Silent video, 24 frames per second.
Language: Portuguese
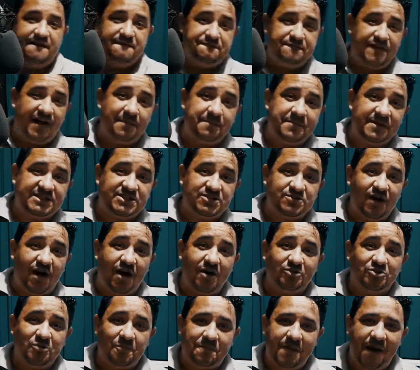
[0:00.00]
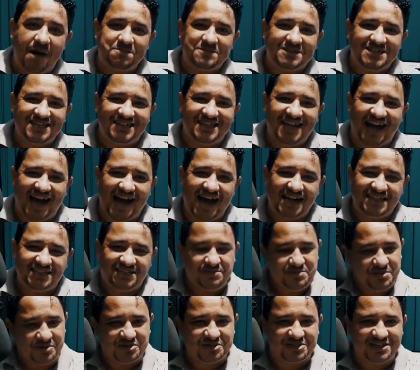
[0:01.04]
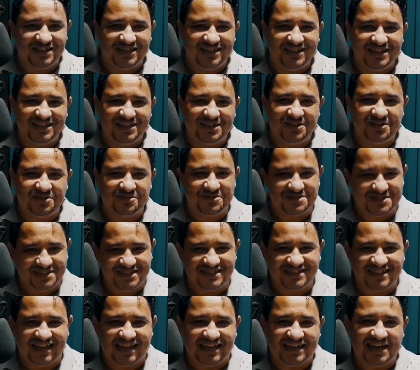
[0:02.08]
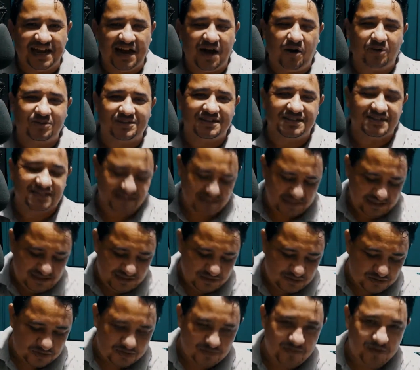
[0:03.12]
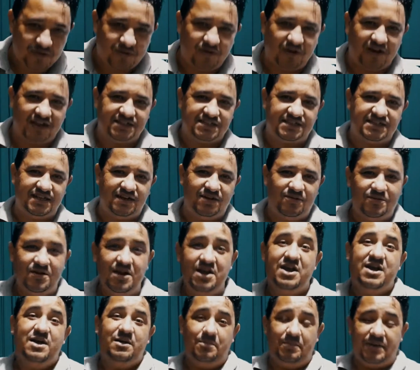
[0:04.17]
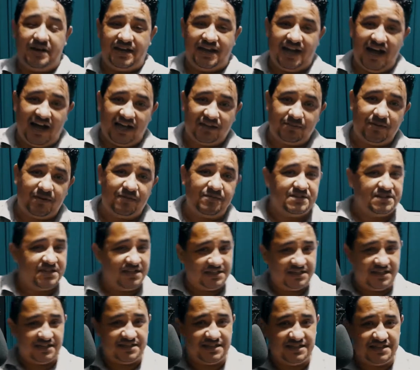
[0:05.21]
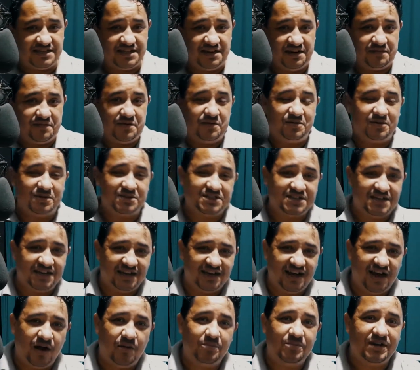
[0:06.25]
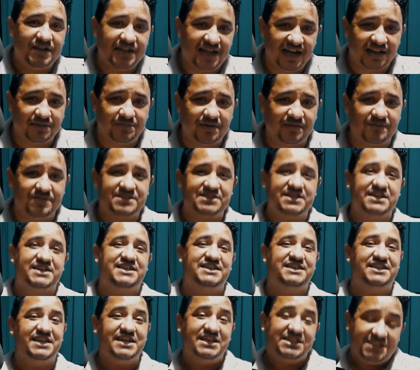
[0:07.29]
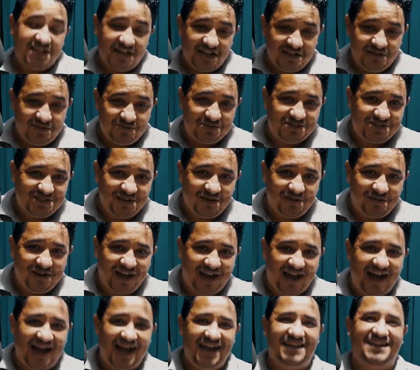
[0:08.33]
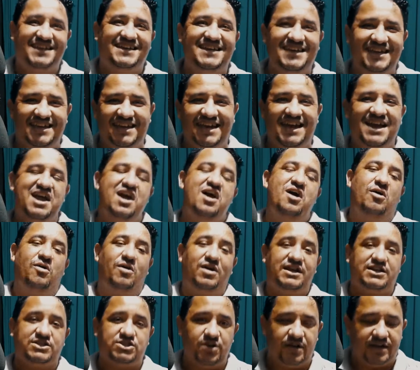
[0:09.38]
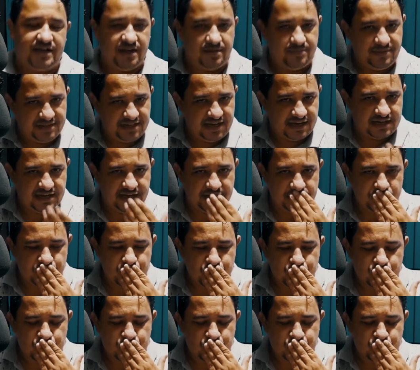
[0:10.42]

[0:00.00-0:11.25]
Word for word: Fala pessoal do Papo Cidade, meus queridos internautas lindos do meu coração. Obrigado para você que já se inscreveu no nosso canal, obrigado para você que deixa aí o seu like. Olha só, quero mandar aqui